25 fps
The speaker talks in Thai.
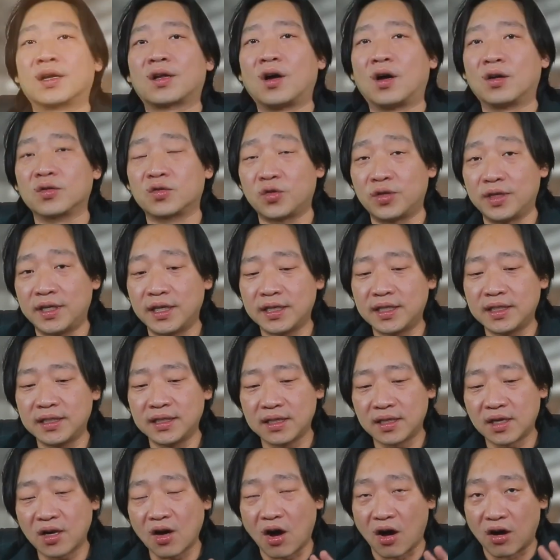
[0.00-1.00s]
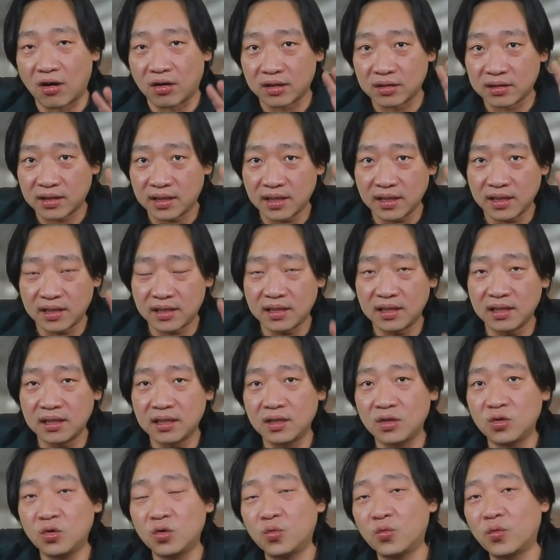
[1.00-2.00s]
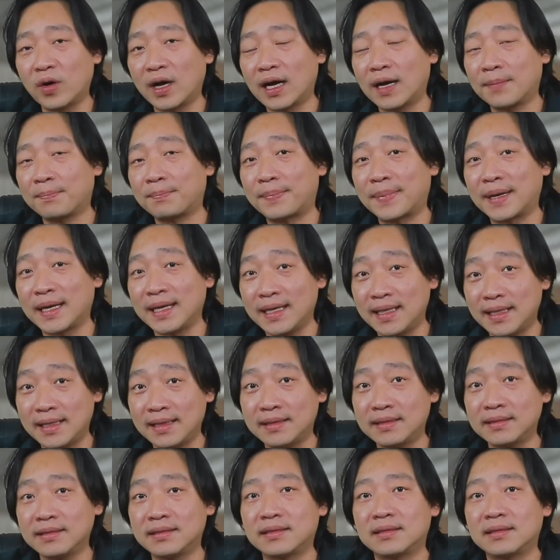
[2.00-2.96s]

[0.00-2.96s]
กล่องตัวนี้คือกล่องที่ชื่อรุ่นว่า p r i n e